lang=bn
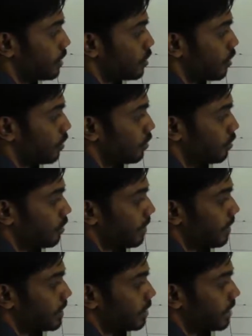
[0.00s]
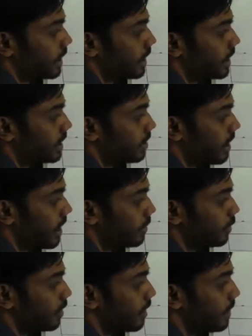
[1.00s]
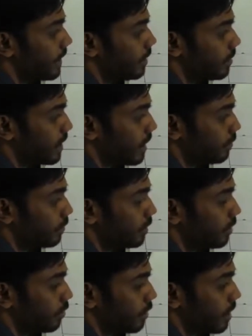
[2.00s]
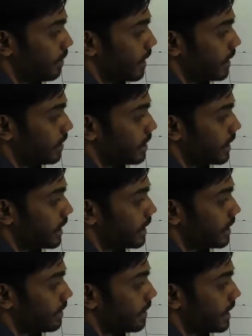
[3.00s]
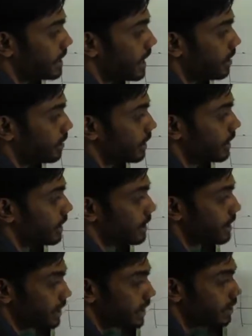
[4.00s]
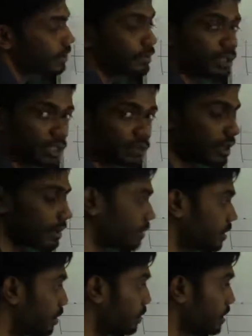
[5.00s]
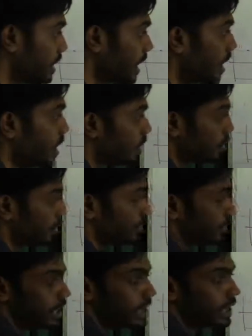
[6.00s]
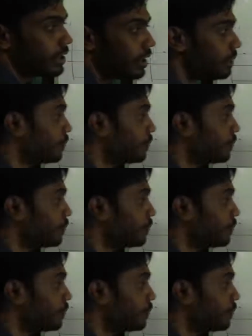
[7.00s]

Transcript: সংকট কোণের মান যদি থেটা সি হয় আমি ধরলাম এই কোণটা আপতিত কোণের মানটা আছে থেটা সি প্লাস আই অর্থাৎ থেটা সি চাইতে আরো বেশি কোণ আপতিত হচ্ছে তখন সেটা কি হয়